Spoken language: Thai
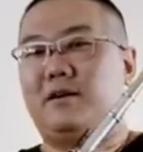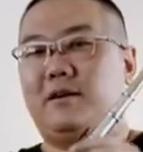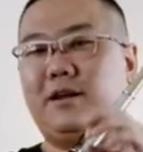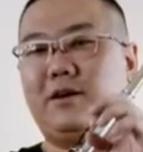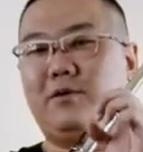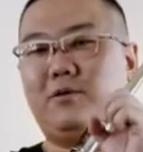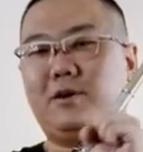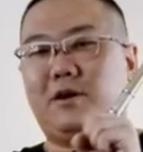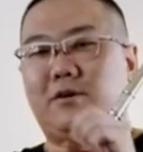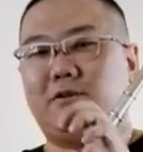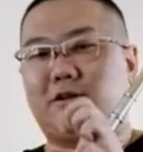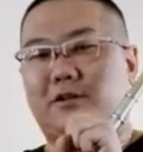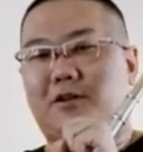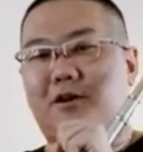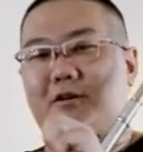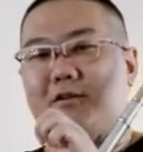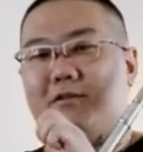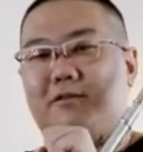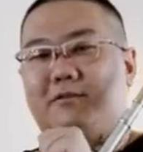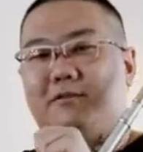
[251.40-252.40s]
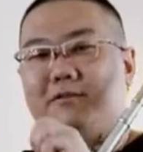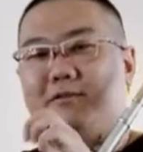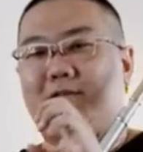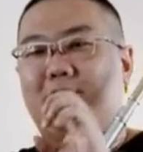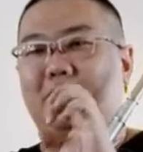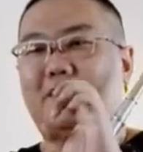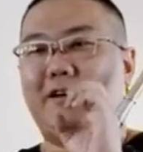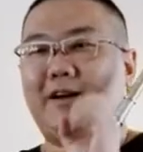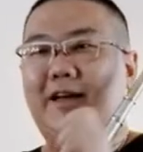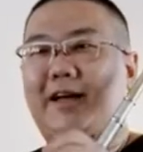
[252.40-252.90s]
นิ้วเราจะต้อง
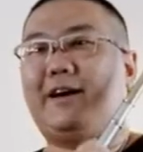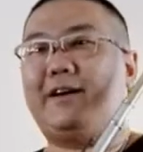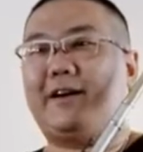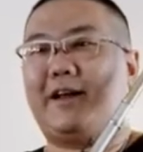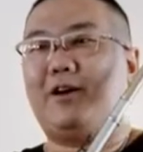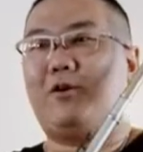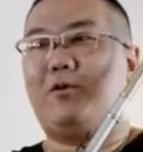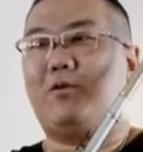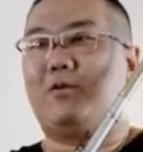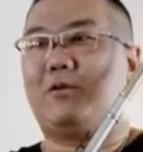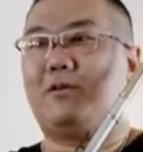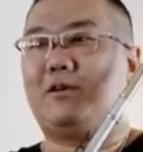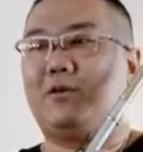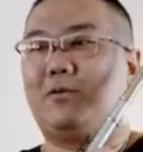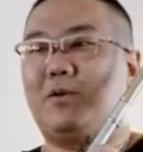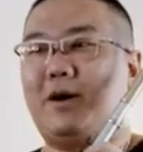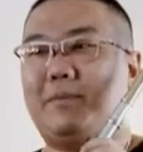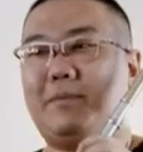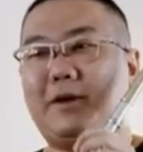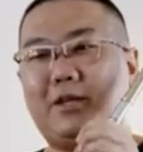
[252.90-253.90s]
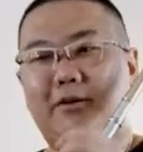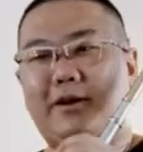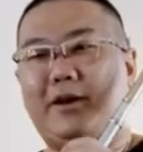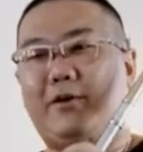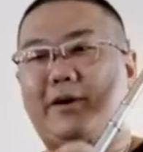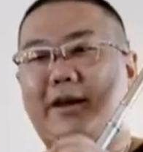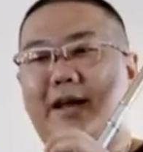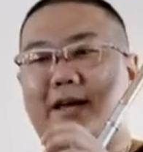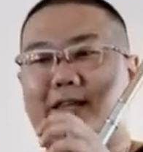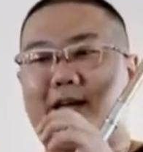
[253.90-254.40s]
ค่อนข้างเร็ว หรือว่าไม่ต้องเร็ว
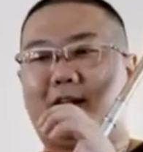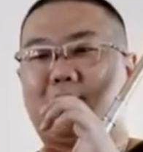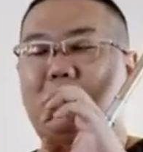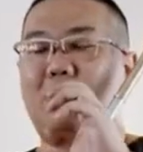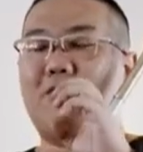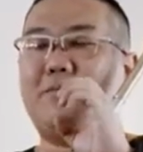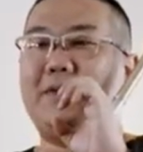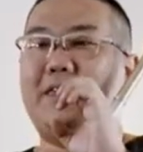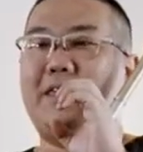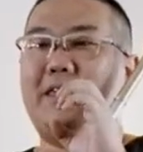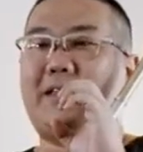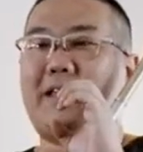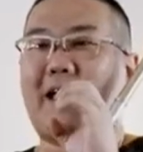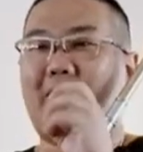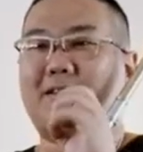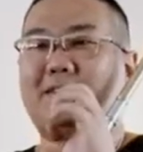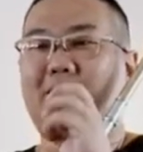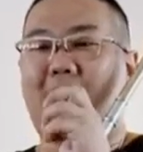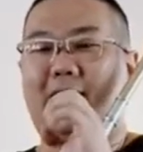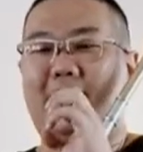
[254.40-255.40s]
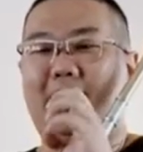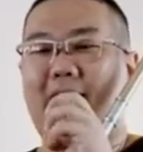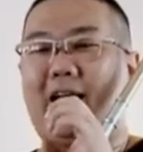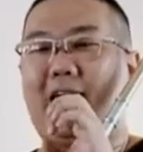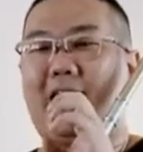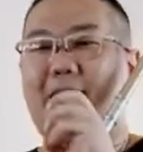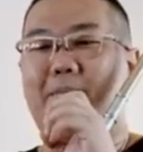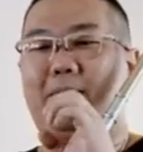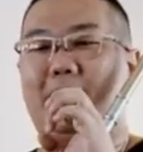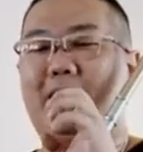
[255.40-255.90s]
ก็ได้ แต่ต้องมีทักษะใน
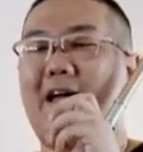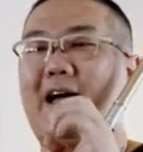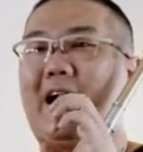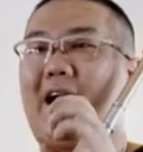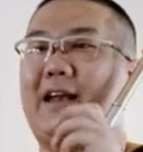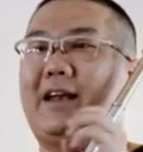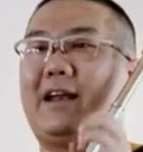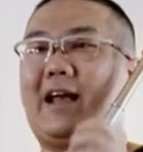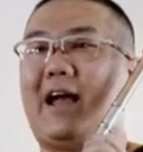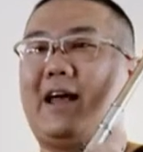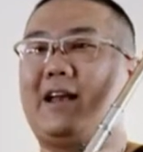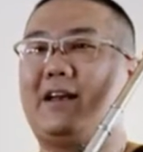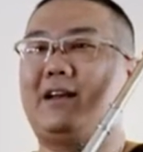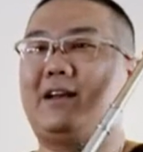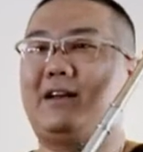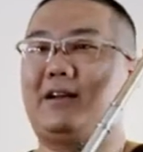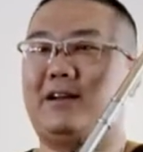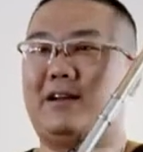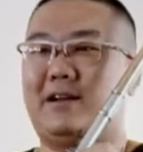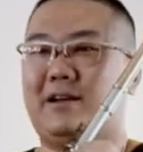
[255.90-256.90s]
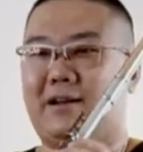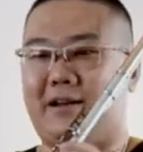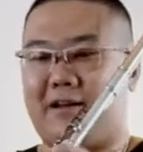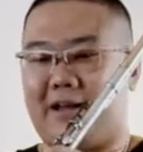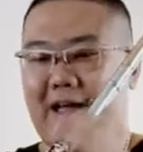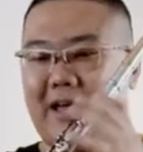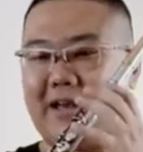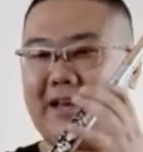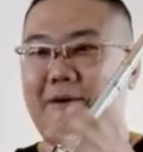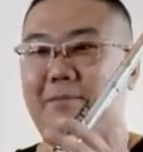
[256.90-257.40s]
การบริหารการ
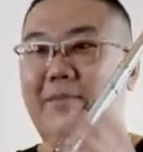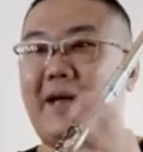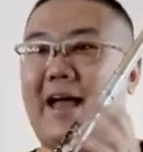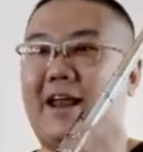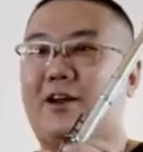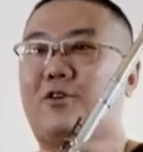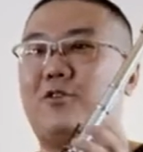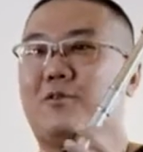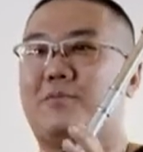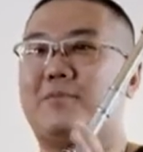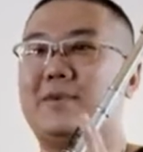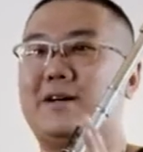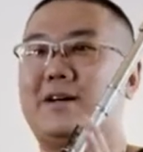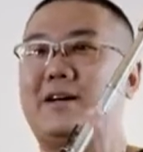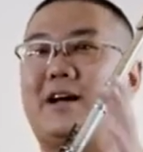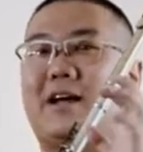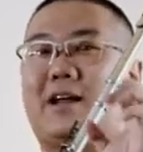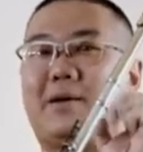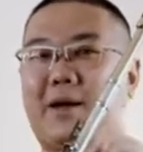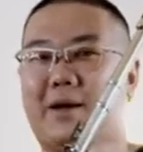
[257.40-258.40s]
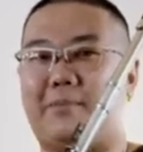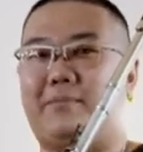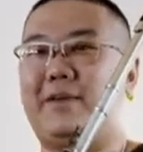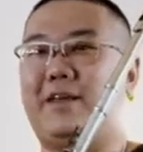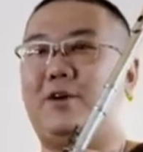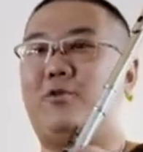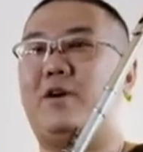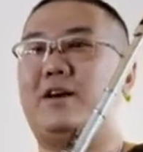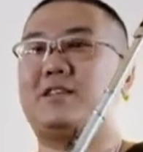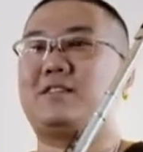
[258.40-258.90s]
การทำงานของมือกับ
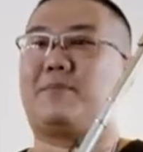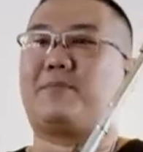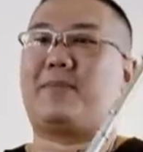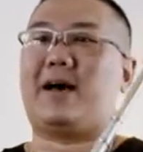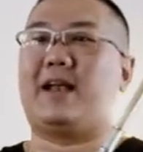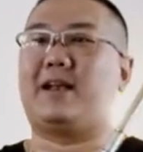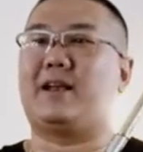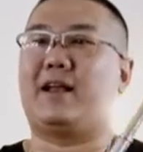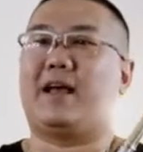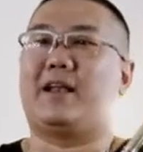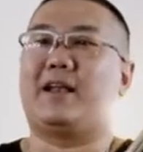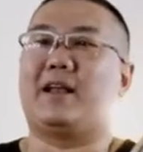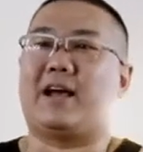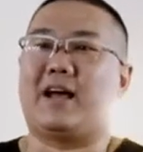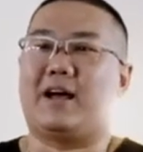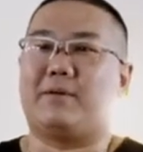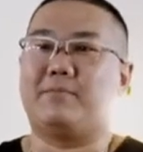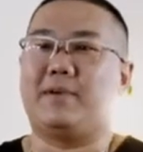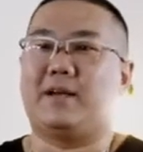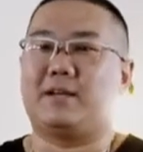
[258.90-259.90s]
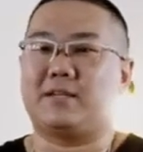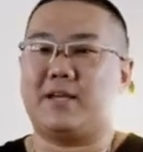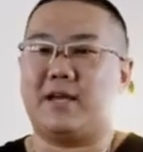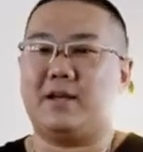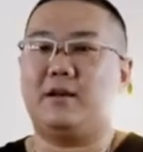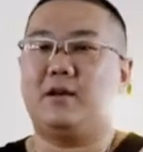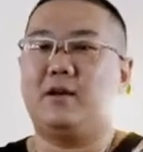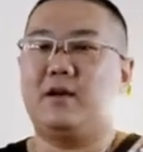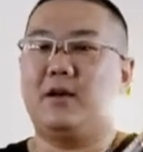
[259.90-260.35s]
นิ้วให้สัมพันธ์กันนะครับ อย่างเช่น